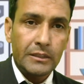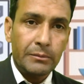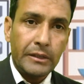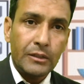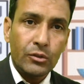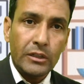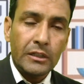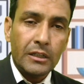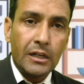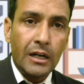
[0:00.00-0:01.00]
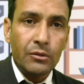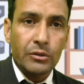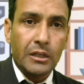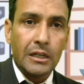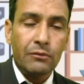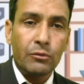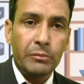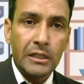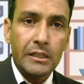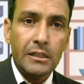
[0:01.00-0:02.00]
जबकि जो इंतकाल होता है वो
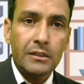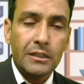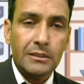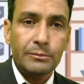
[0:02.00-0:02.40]
मलकियत का